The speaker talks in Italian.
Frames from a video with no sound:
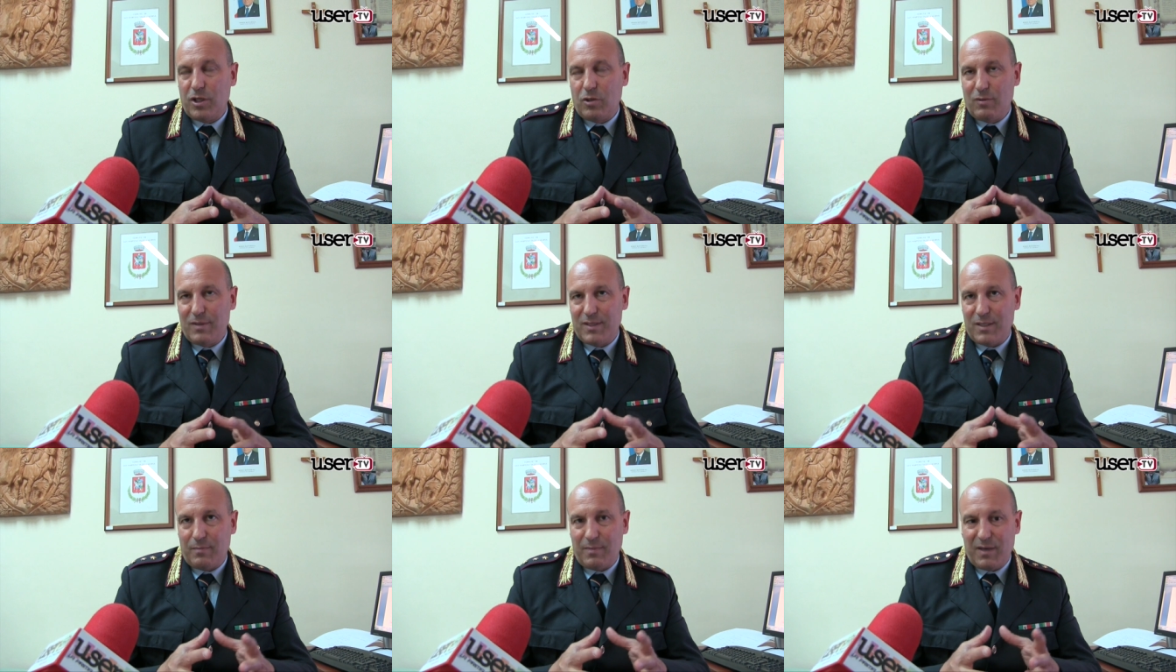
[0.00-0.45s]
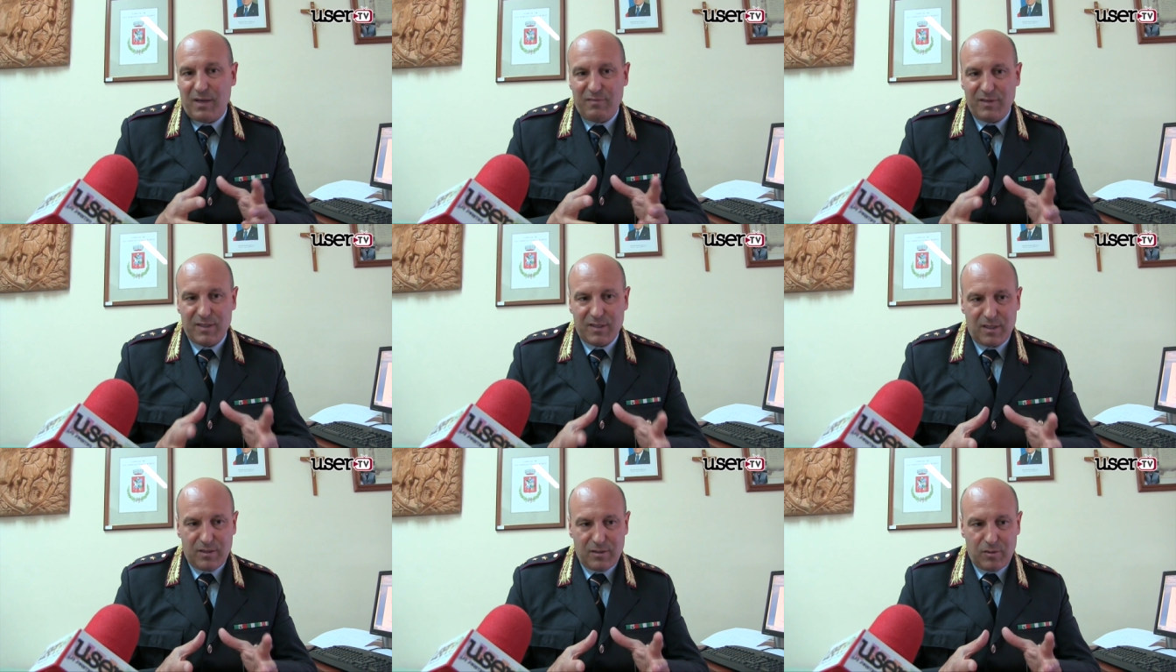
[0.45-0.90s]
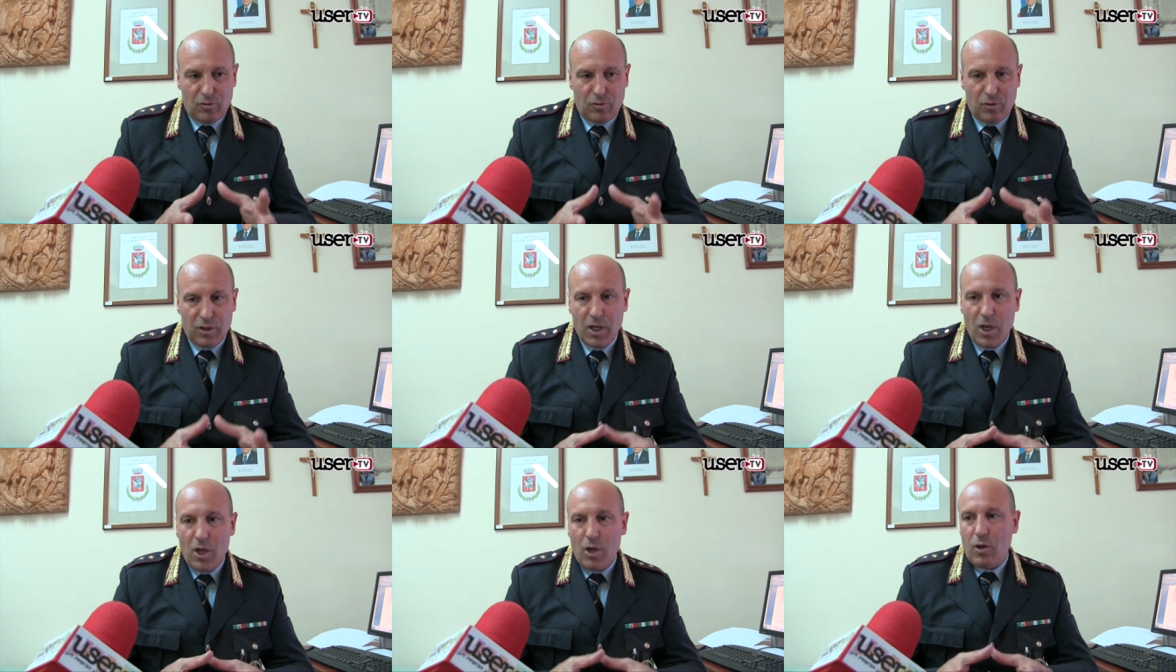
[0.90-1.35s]
di queste
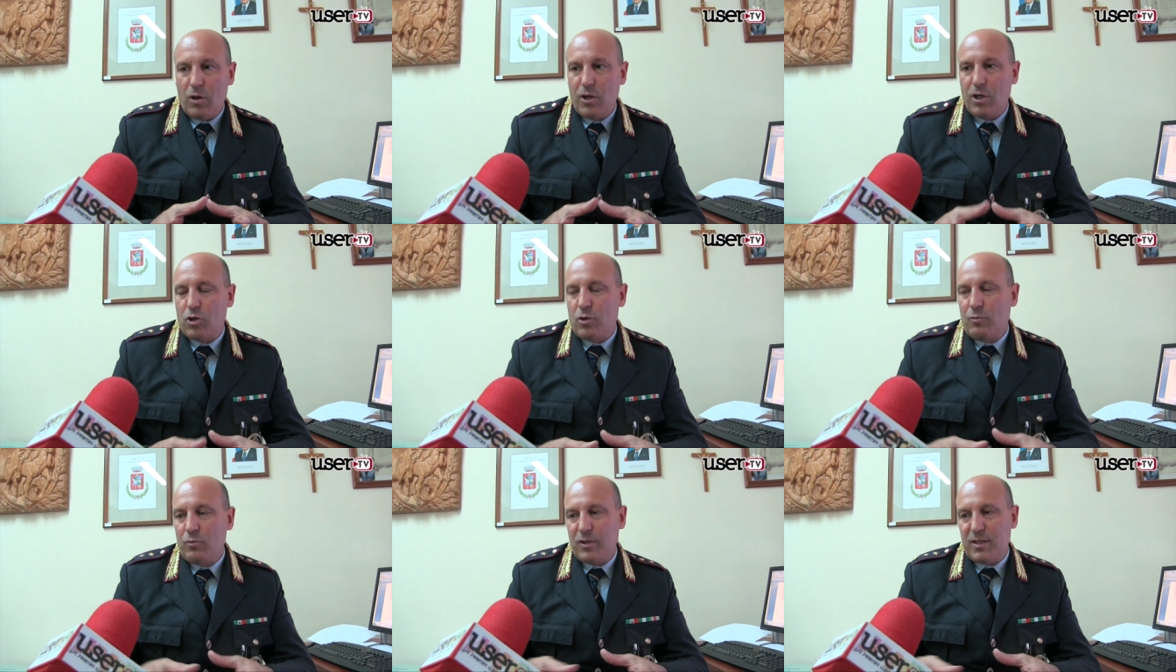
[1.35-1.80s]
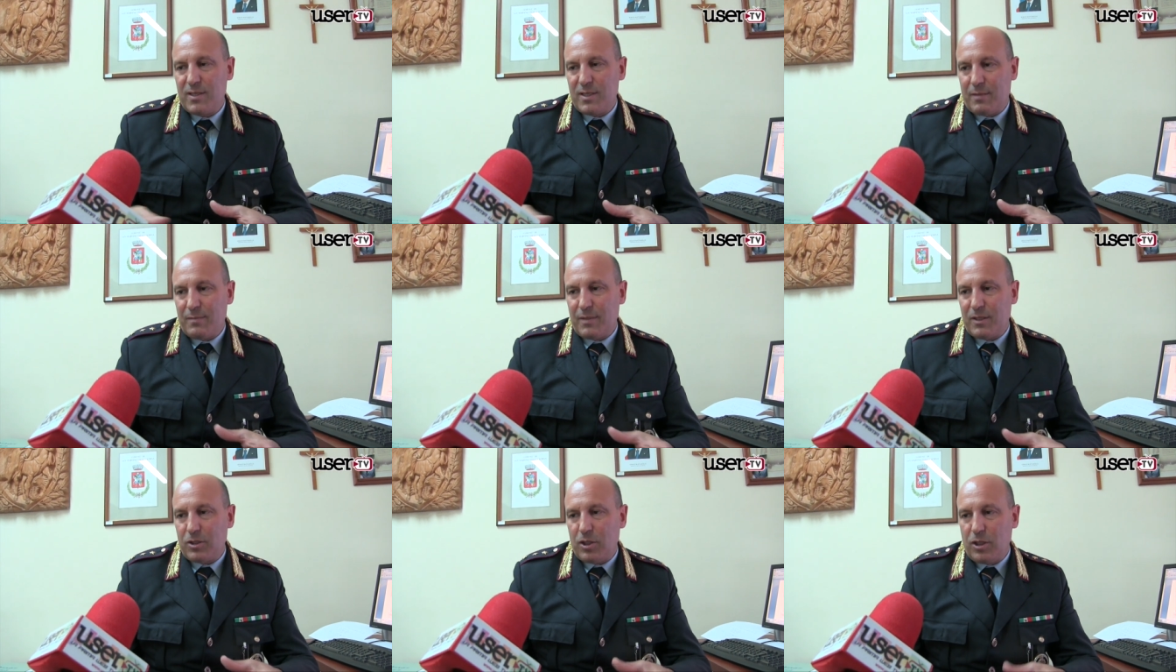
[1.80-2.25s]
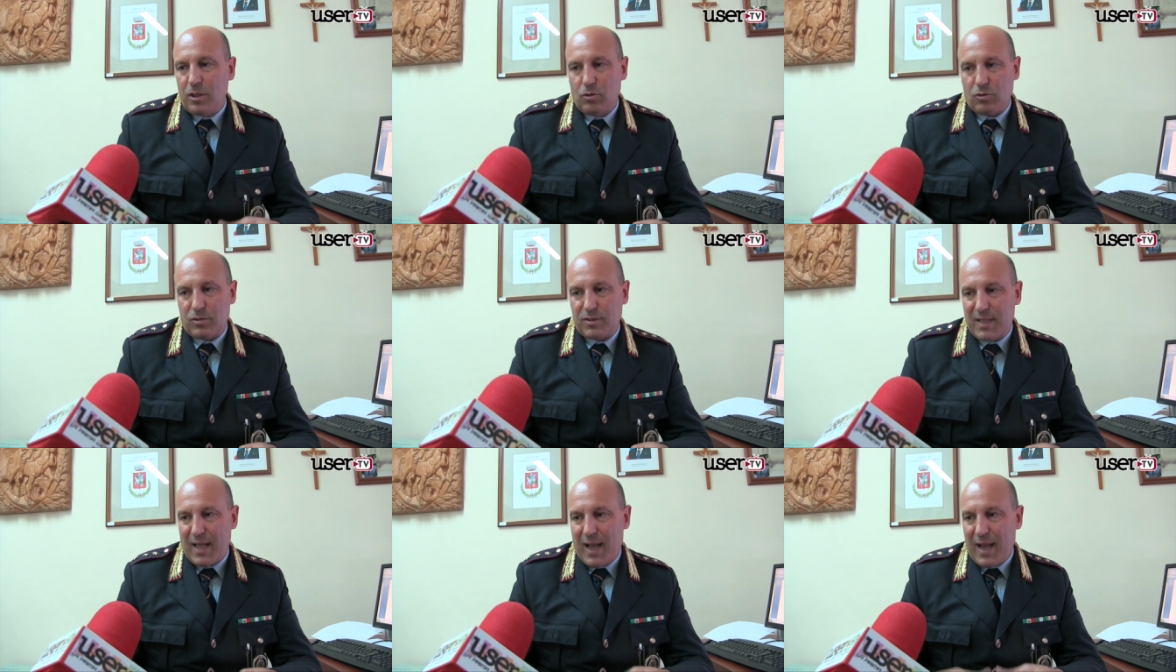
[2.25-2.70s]
manifestazioni il Comune di San
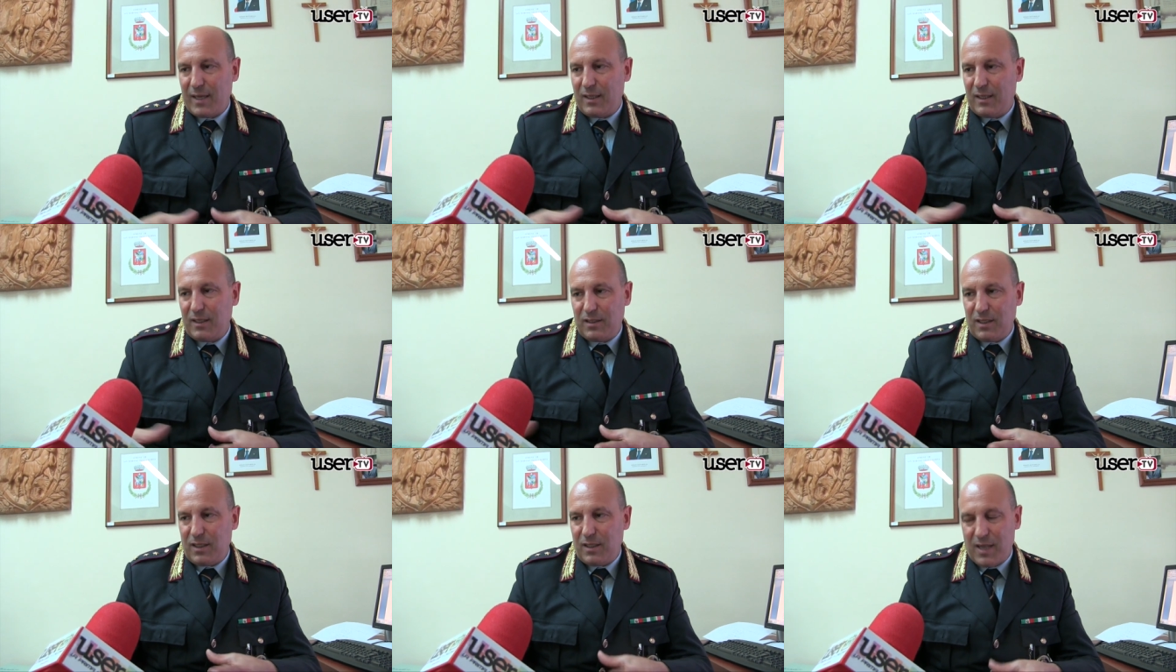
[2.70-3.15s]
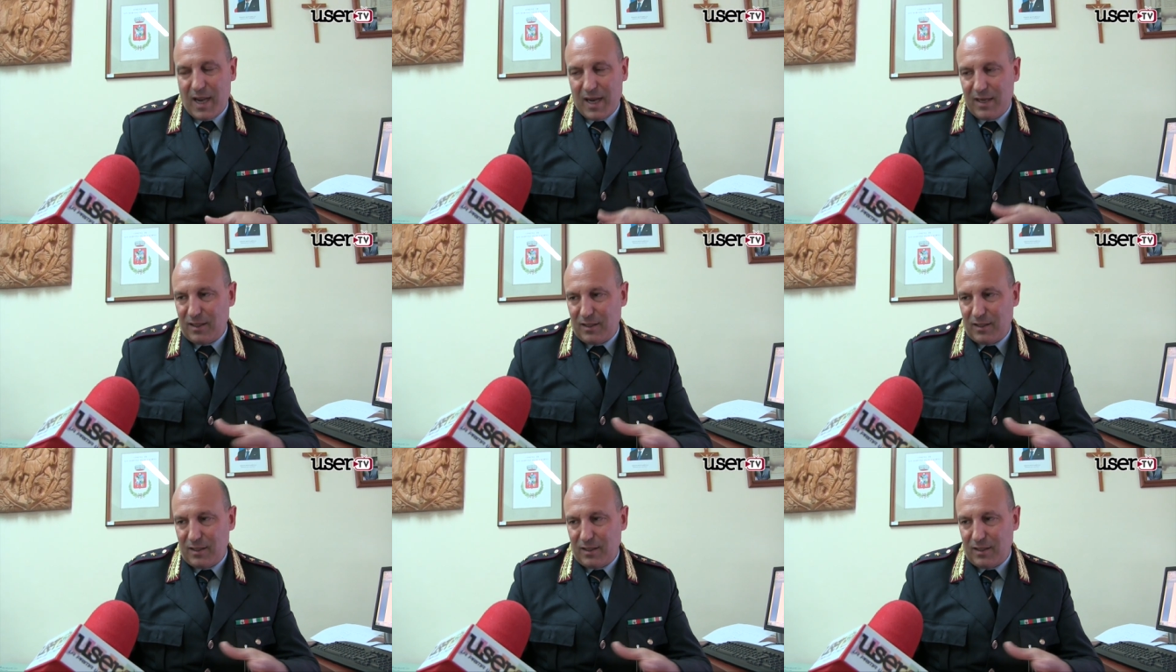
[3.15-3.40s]
Martino sta in itinere,